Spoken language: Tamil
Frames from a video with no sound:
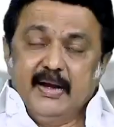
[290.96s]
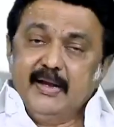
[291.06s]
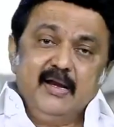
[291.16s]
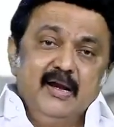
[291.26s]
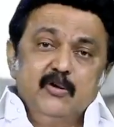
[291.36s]

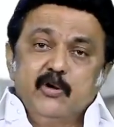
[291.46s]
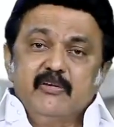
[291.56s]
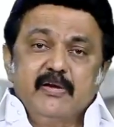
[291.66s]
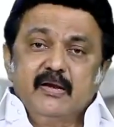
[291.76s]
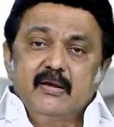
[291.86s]
கடைகளின்
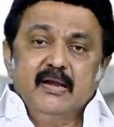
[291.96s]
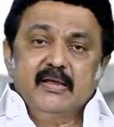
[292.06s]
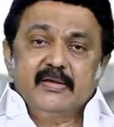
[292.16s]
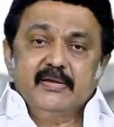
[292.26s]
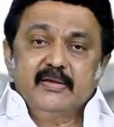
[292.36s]

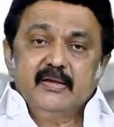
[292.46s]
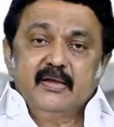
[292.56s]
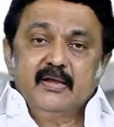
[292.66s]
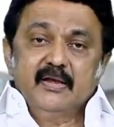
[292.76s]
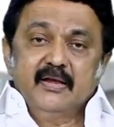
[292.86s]
நுழைவாயில்களில்
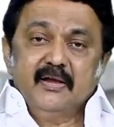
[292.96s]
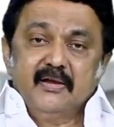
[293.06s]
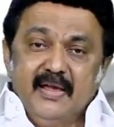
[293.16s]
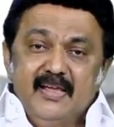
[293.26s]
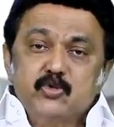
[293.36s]

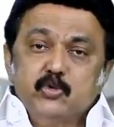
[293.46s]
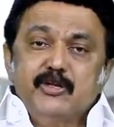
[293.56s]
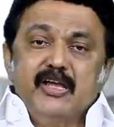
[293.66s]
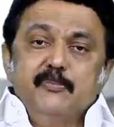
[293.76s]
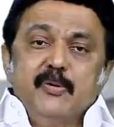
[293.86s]
கை
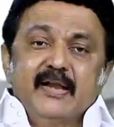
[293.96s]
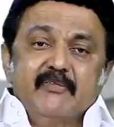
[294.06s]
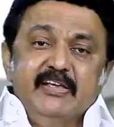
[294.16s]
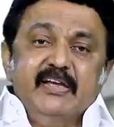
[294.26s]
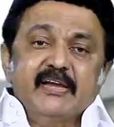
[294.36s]
சுத்திகரிப்பான
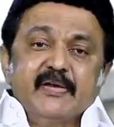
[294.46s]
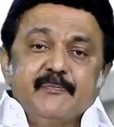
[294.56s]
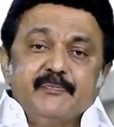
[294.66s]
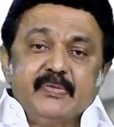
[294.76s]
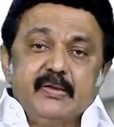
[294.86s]
வையுங்க
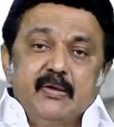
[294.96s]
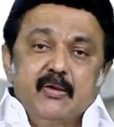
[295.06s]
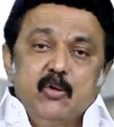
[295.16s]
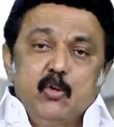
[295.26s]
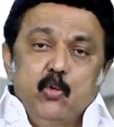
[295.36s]

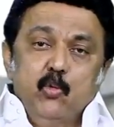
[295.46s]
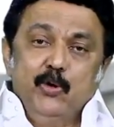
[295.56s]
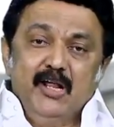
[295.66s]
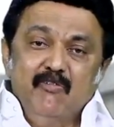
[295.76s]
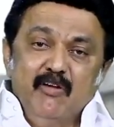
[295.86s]

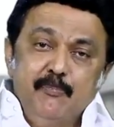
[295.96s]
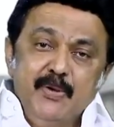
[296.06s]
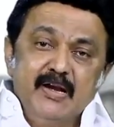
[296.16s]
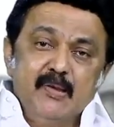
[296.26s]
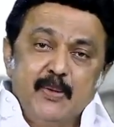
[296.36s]
உடல்
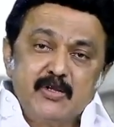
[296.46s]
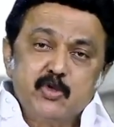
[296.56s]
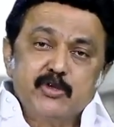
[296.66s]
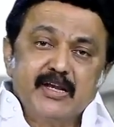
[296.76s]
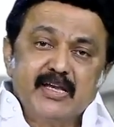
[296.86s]
வெப்பநல
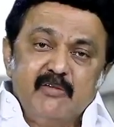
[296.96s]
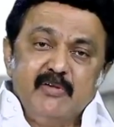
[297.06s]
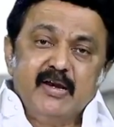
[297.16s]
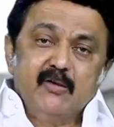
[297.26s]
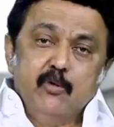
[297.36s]
பரிசோதனை
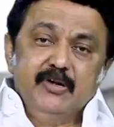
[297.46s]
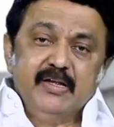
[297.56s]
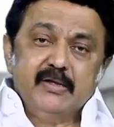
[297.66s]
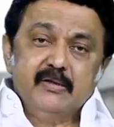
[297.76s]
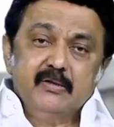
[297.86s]
கருவிகளை
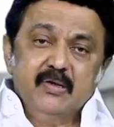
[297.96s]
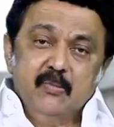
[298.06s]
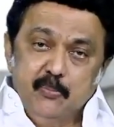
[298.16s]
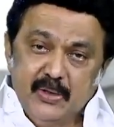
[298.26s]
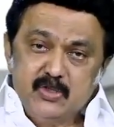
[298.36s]
கொண்டு
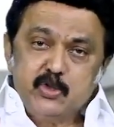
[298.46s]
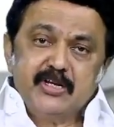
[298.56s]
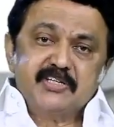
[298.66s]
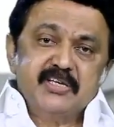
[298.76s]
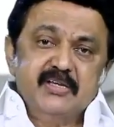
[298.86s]

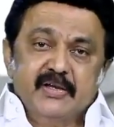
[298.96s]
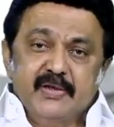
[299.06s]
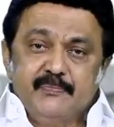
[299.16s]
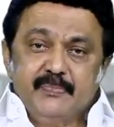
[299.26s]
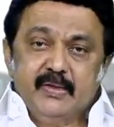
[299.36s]
பரிசோதனை செய்யுங்க